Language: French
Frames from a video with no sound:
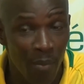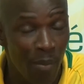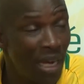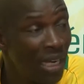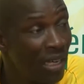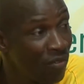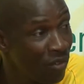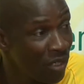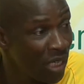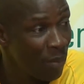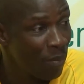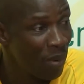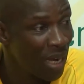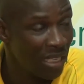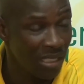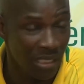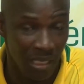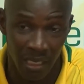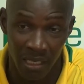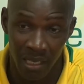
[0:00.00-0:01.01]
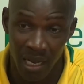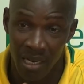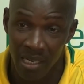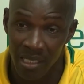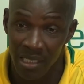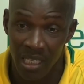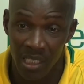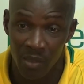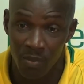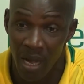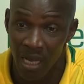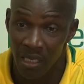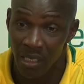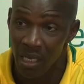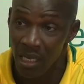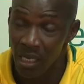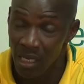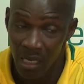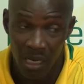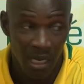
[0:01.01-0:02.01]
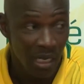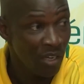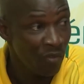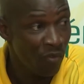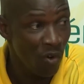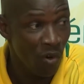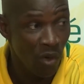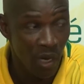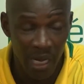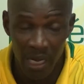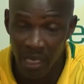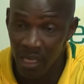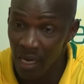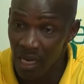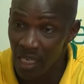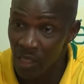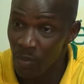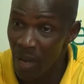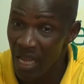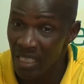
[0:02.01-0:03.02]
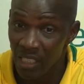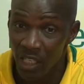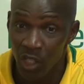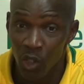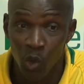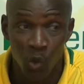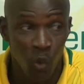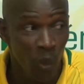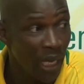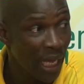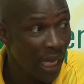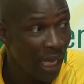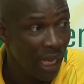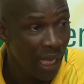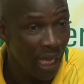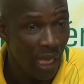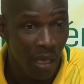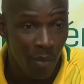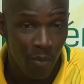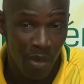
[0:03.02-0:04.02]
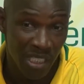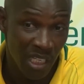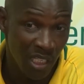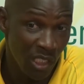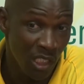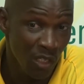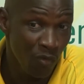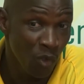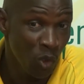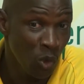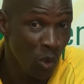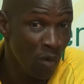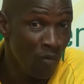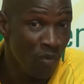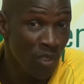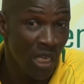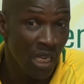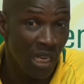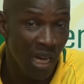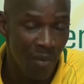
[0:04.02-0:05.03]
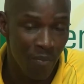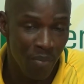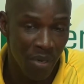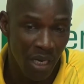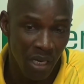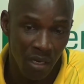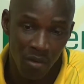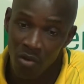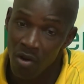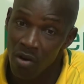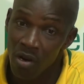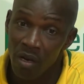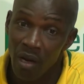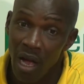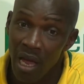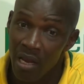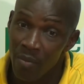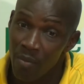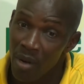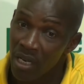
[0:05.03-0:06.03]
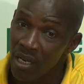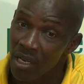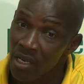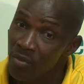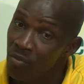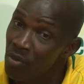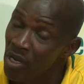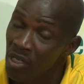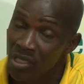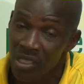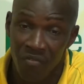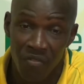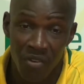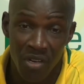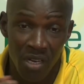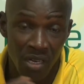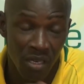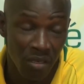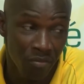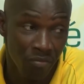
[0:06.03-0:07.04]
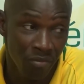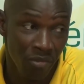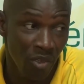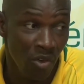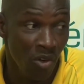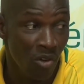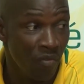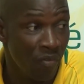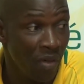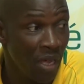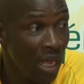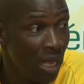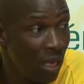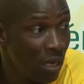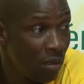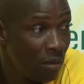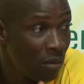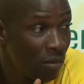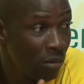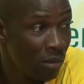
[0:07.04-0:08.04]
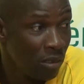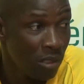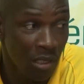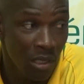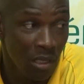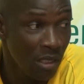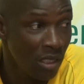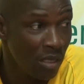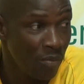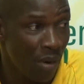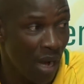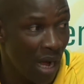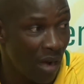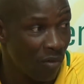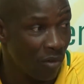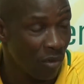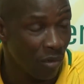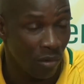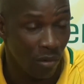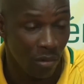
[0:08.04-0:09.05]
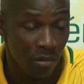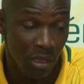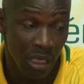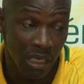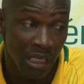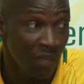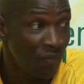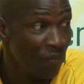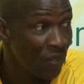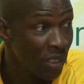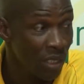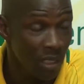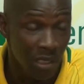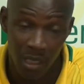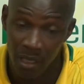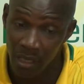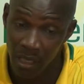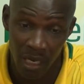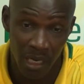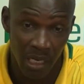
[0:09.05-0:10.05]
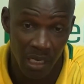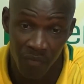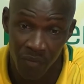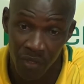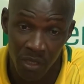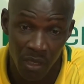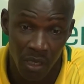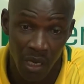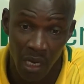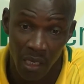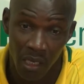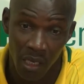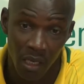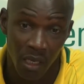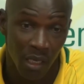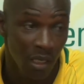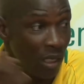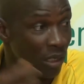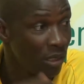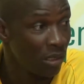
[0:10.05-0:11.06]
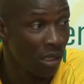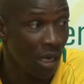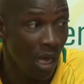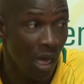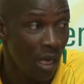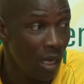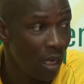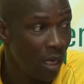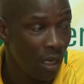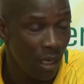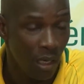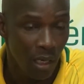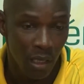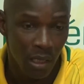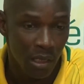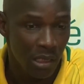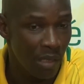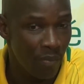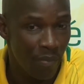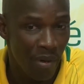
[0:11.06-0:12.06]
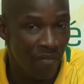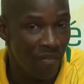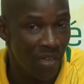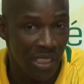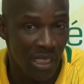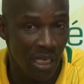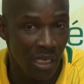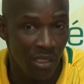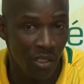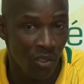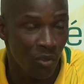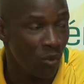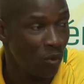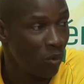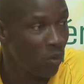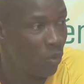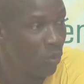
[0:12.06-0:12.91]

balle et vous déplacer dans les espaces. Il faut créer de l'espace et jouer. Parce que si vous jouez, vous êtes rapide. Donc, allez marquer le but et c'est fini. Ils l'ont fait. Je leur dis bravo. C'est difficile, c'est très difficile d'entraîner des jeunes. Hein. Ce n'est pas facile du tout.